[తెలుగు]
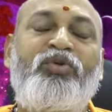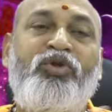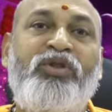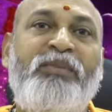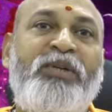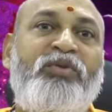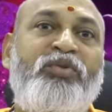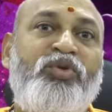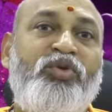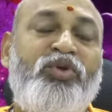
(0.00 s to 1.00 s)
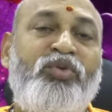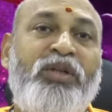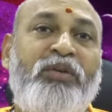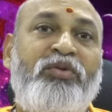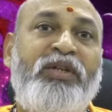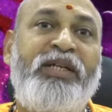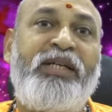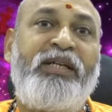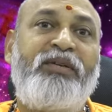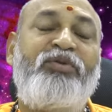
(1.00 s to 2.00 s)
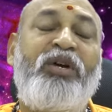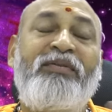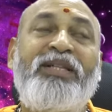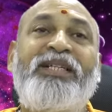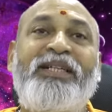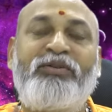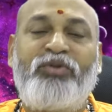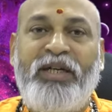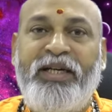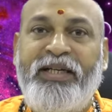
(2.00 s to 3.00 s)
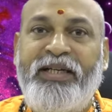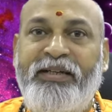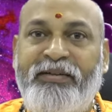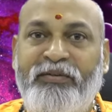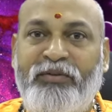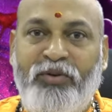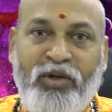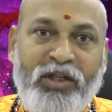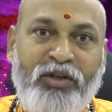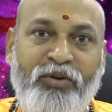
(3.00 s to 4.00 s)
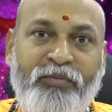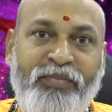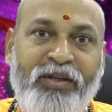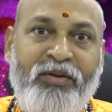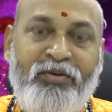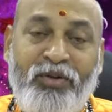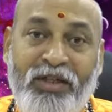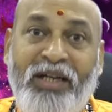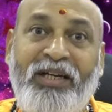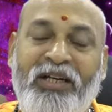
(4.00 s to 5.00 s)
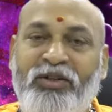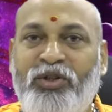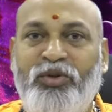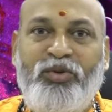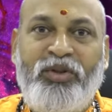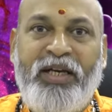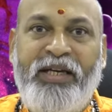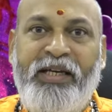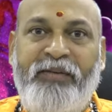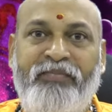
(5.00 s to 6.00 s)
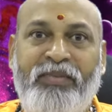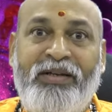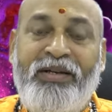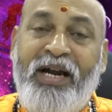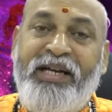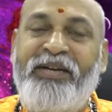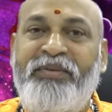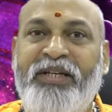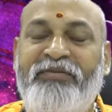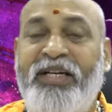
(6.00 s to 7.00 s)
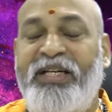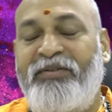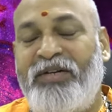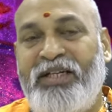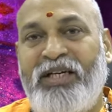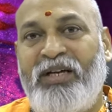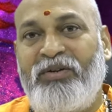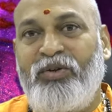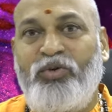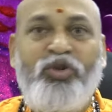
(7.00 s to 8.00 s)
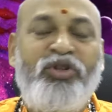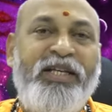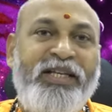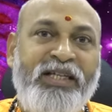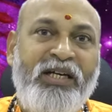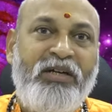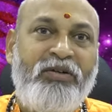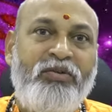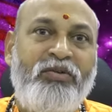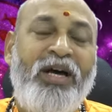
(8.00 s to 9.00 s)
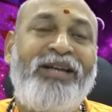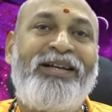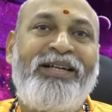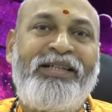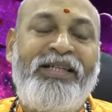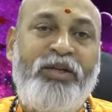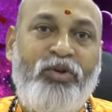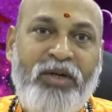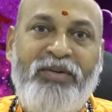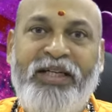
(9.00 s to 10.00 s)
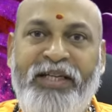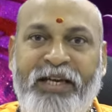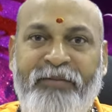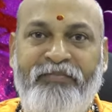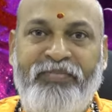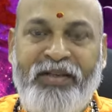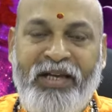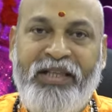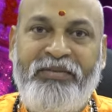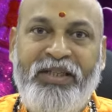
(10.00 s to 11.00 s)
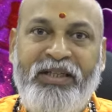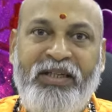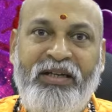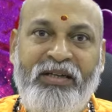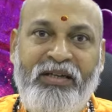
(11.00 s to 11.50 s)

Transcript: చూడండి మనం చూస్తూ ఉంటాం కొన్ని గొడవలు జరుగుతున్నాయండి లోకంలో కొన్ని అల్లర్లు జరుగుతున్నాయి అంటే ఏమిటి ఎవరికి కారకుడు కుజుడు దేనికి కారకుడు అల్లర్లకి గొడవలకి అదేవిధంగా